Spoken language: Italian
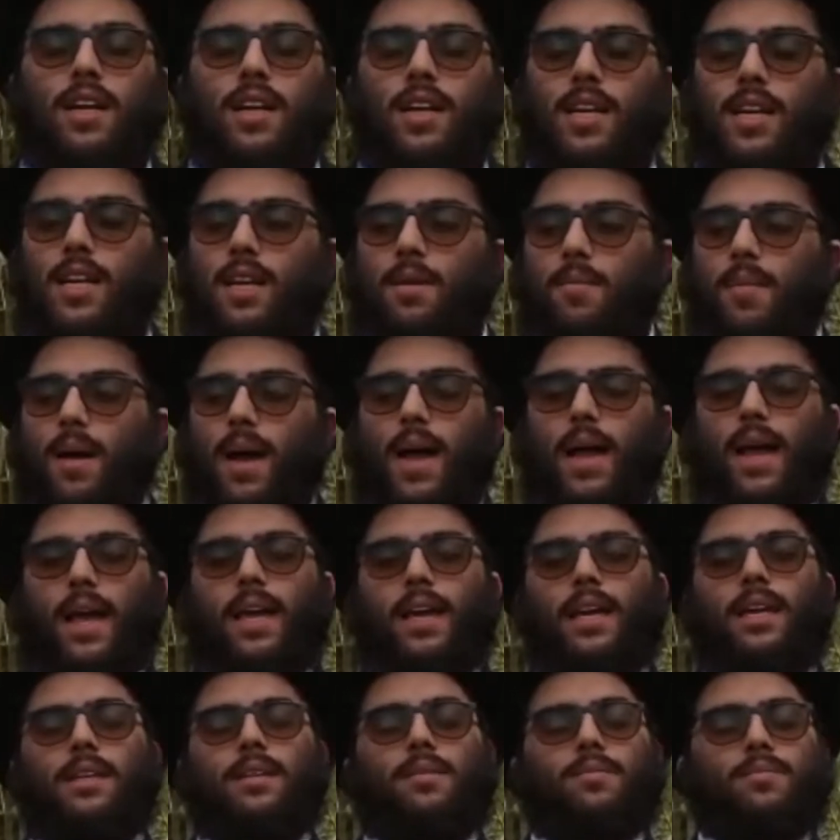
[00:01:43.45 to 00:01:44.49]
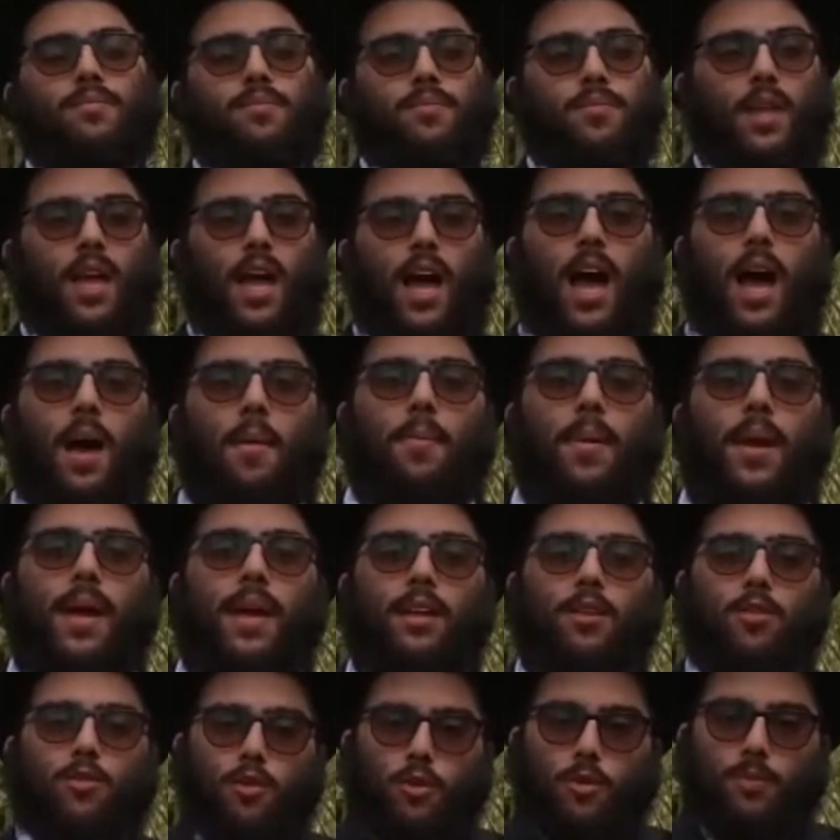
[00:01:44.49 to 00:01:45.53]
Lì il mare ha
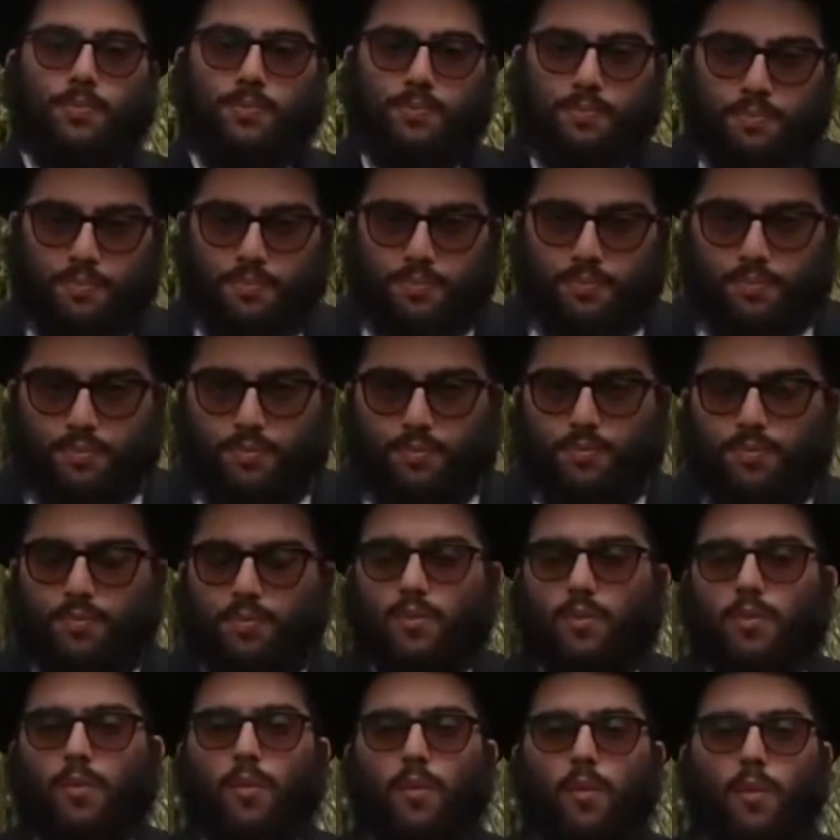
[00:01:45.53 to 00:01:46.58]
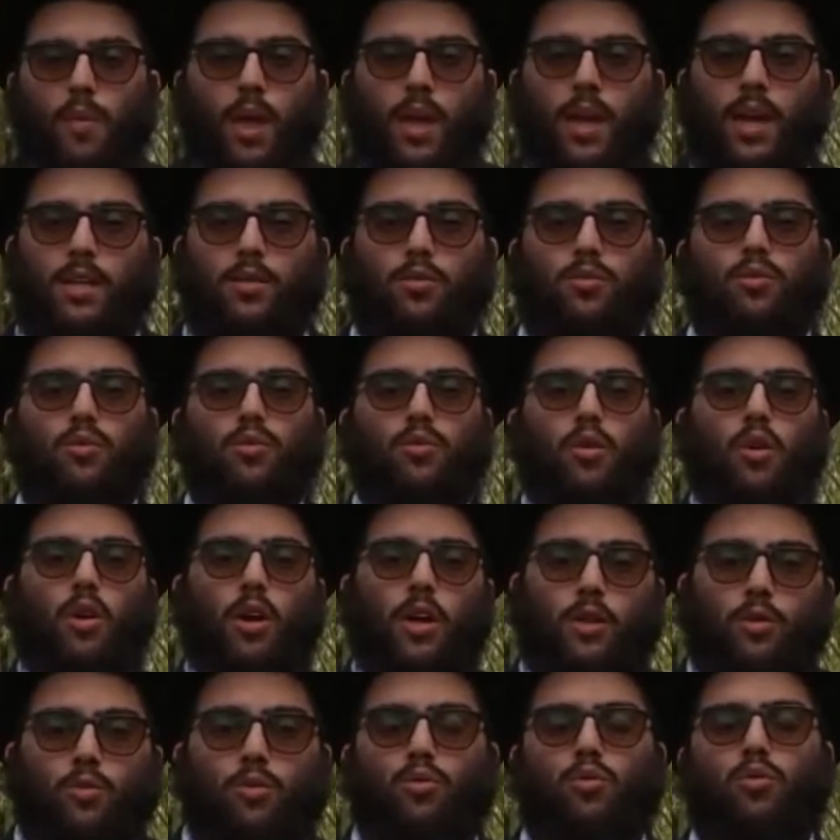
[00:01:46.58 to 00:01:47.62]
aperto tutto e
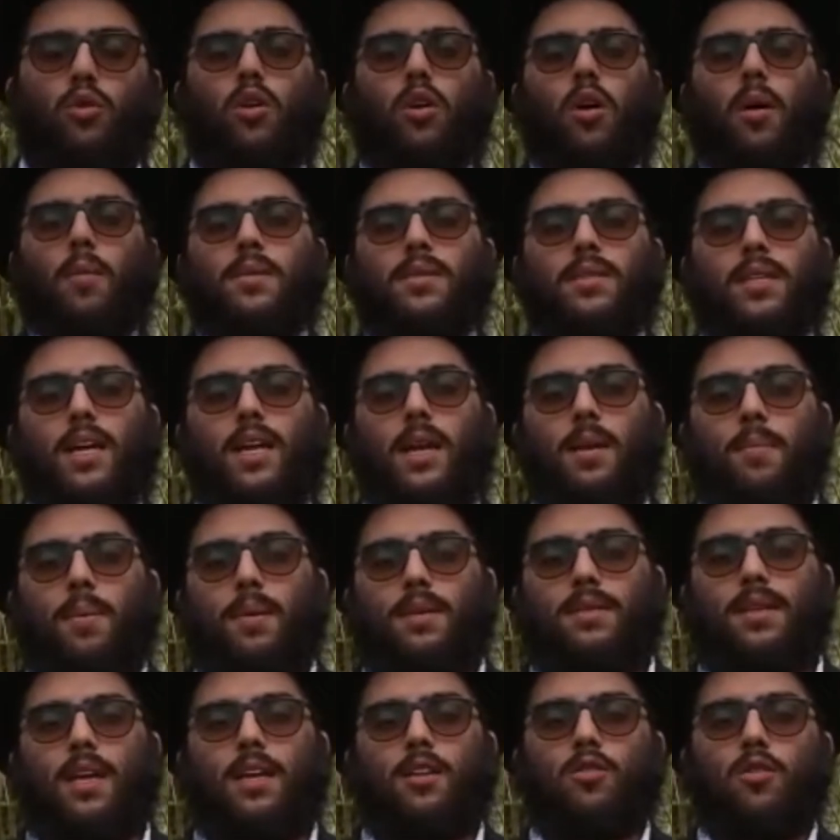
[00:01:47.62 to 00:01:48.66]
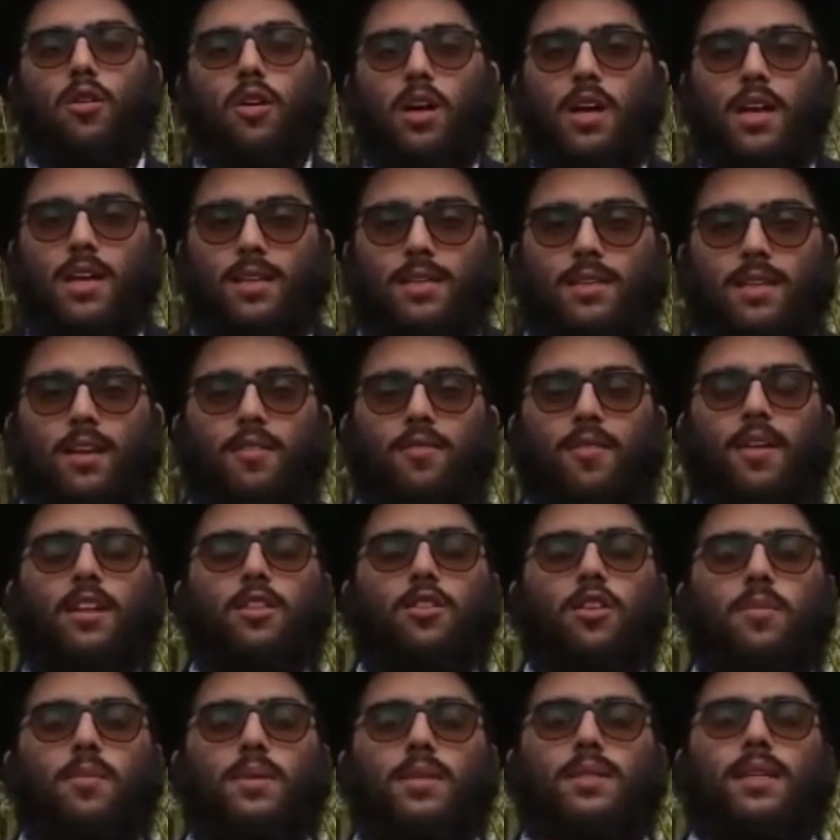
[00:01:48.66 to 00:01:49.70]
tutto Amisrael è passato
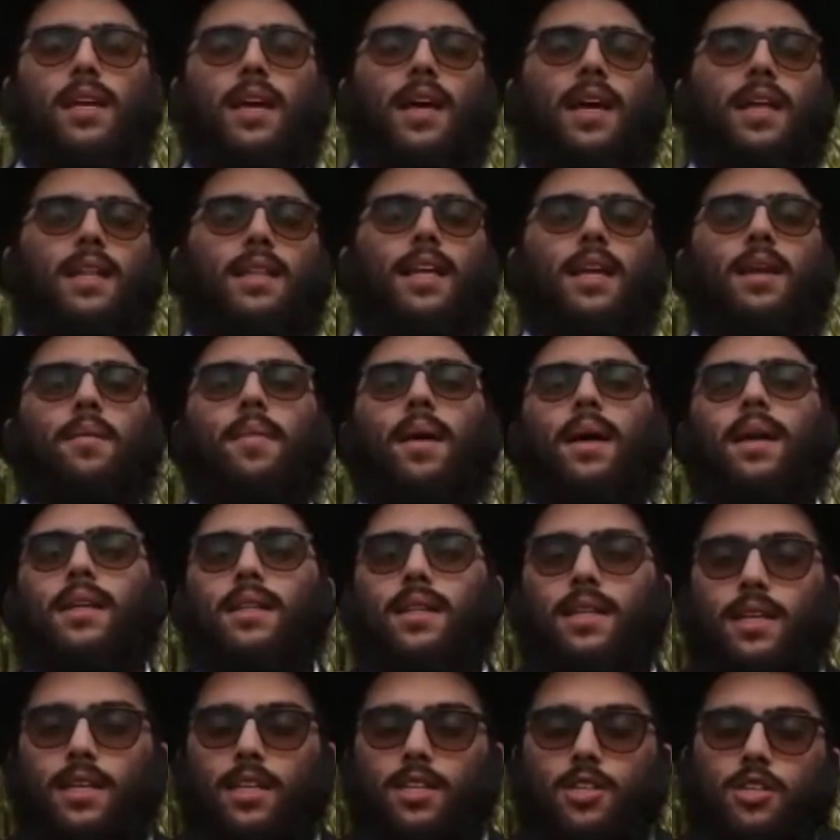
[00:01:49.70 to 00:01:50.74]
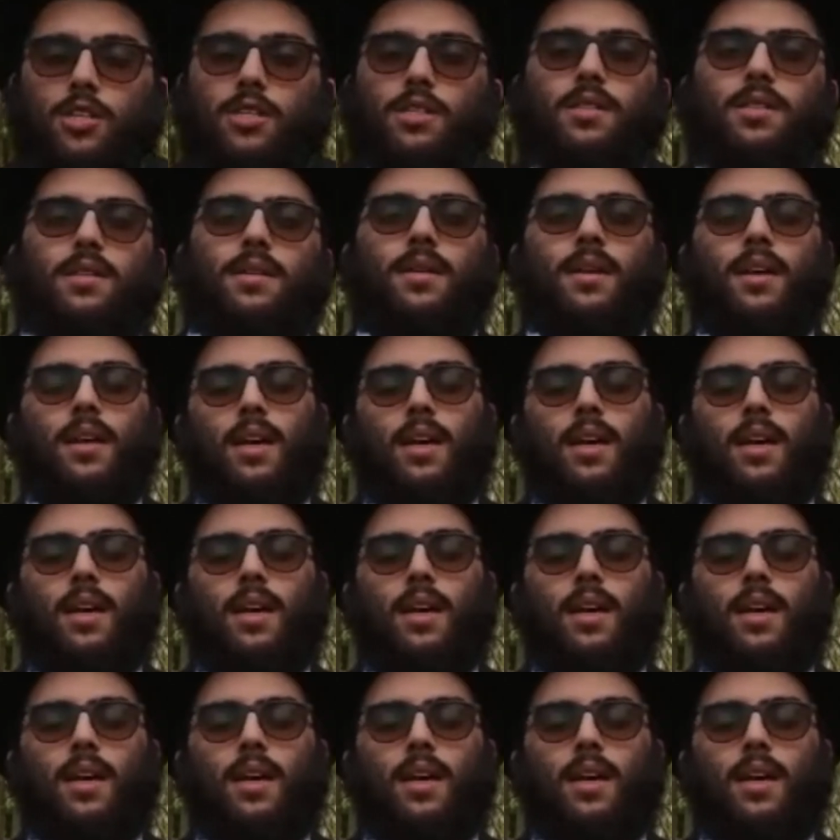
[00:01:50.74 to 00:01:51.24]
salvando Amisrael dalle mani degli egizi.